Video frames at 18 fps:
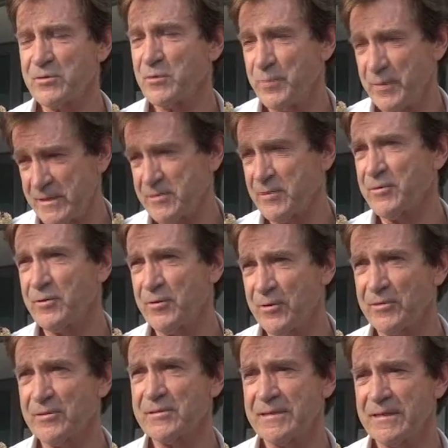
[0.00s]
por supuesto
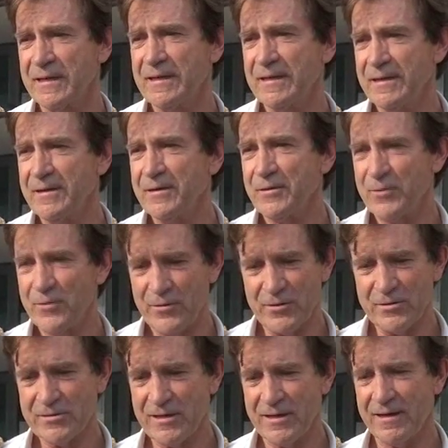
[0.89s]
con los,
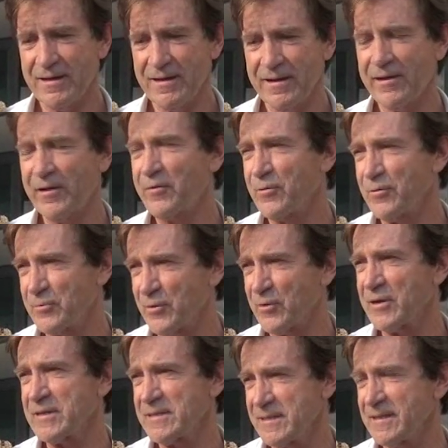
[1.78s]
ah,
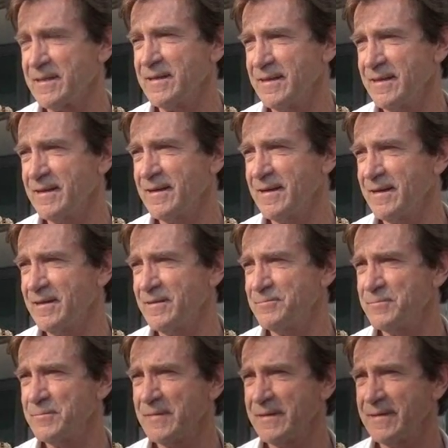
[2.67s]
agricultores y,
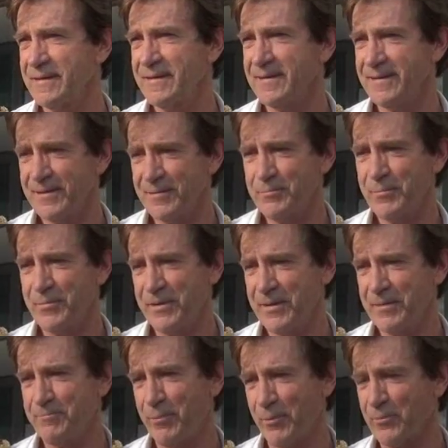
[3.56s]
ah,
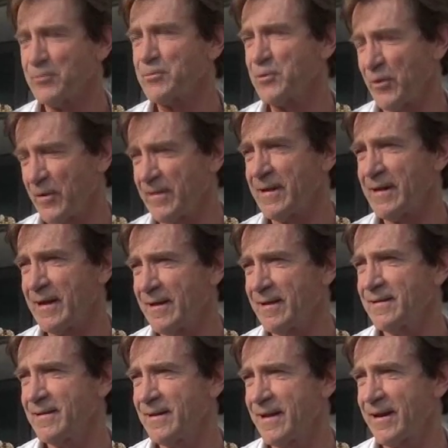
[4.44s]
productores de
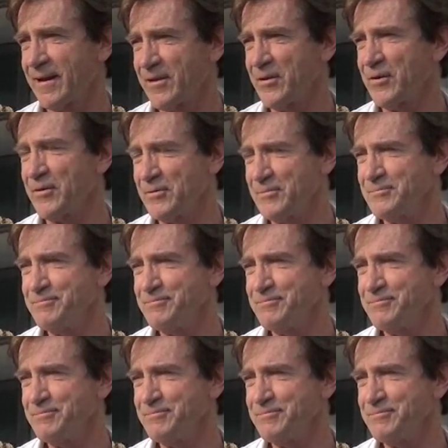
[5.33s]
la, región.